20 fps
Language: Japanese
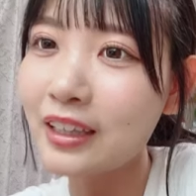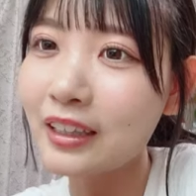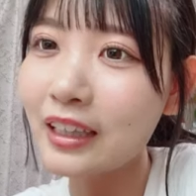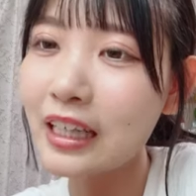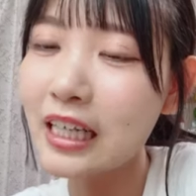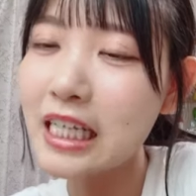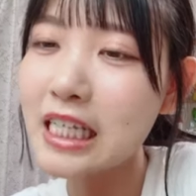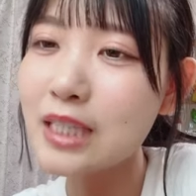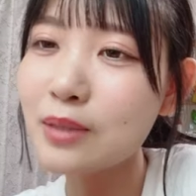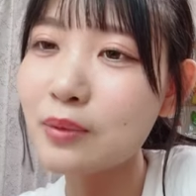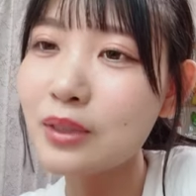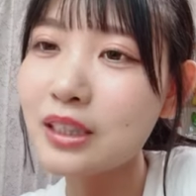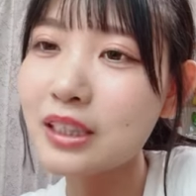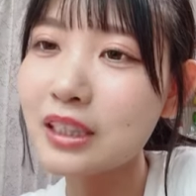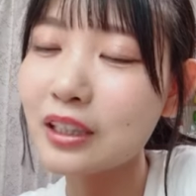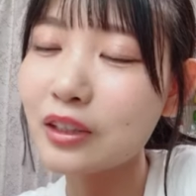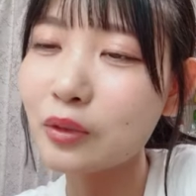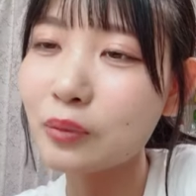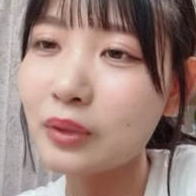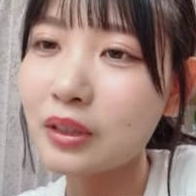誰しもいつ
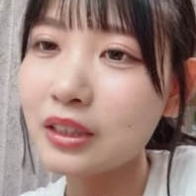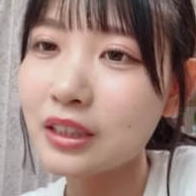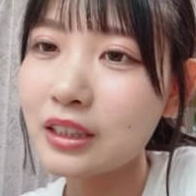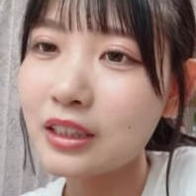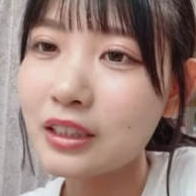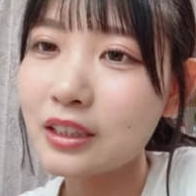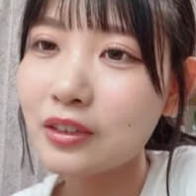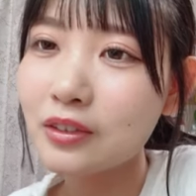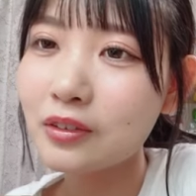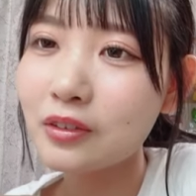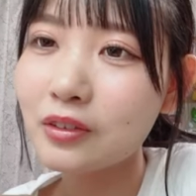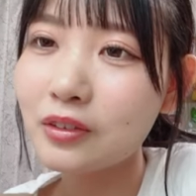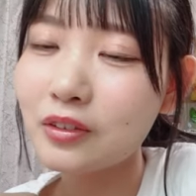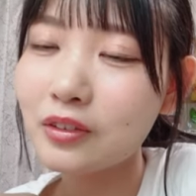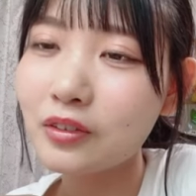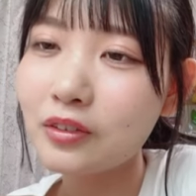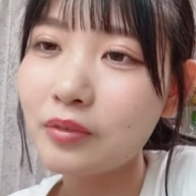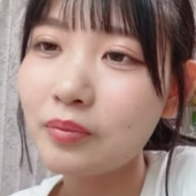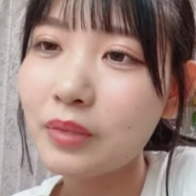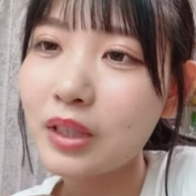か止まる心
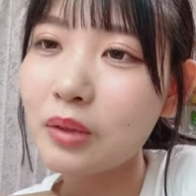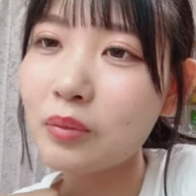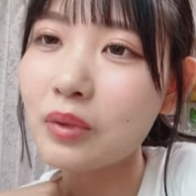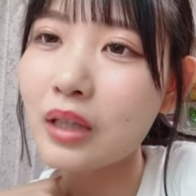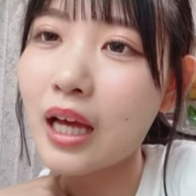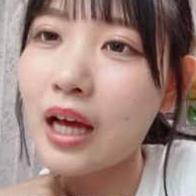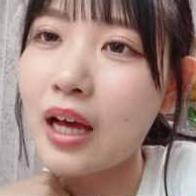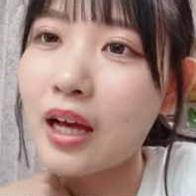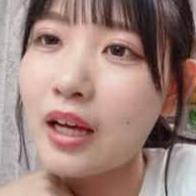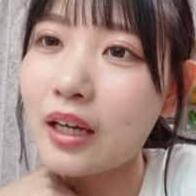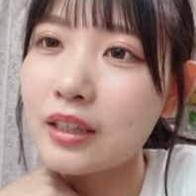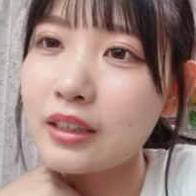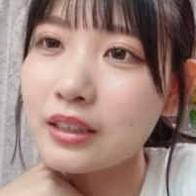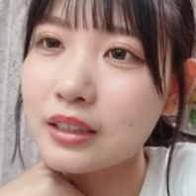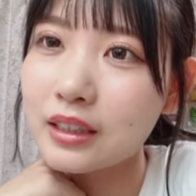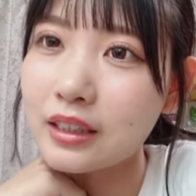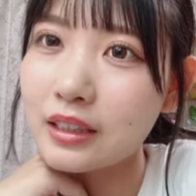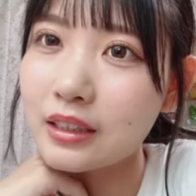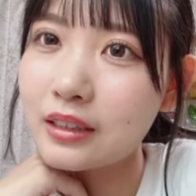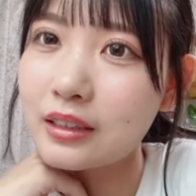臓ミキも大好
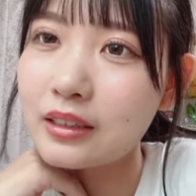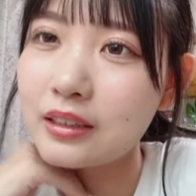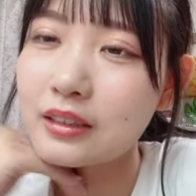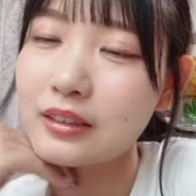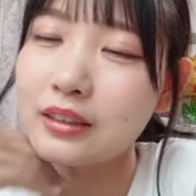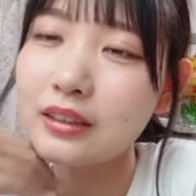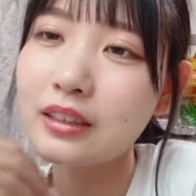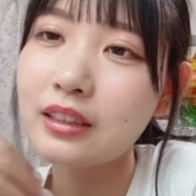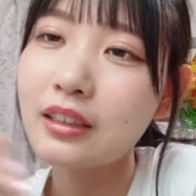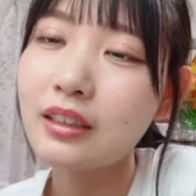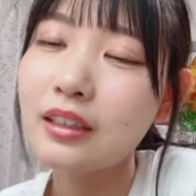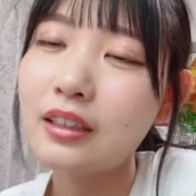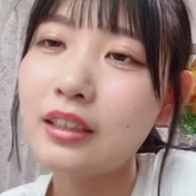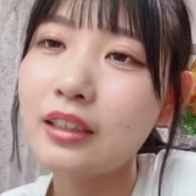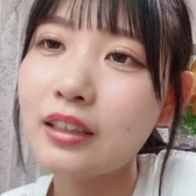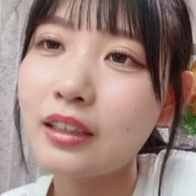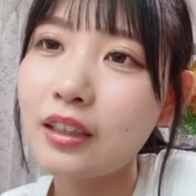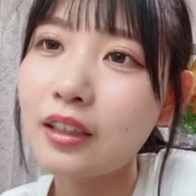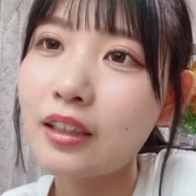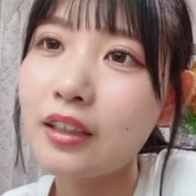き
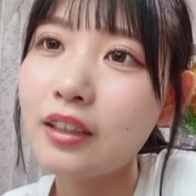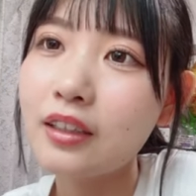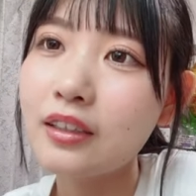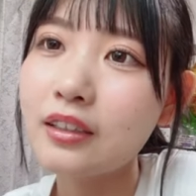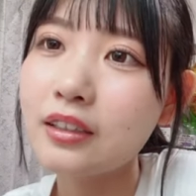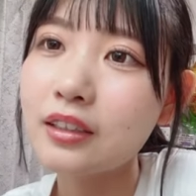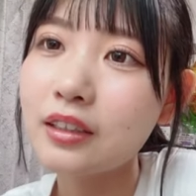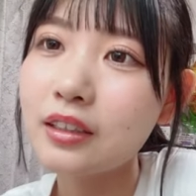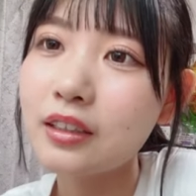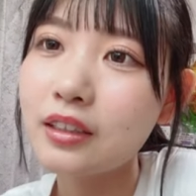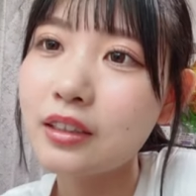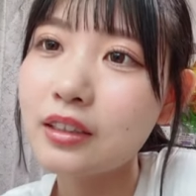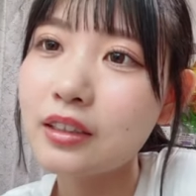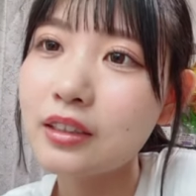大好き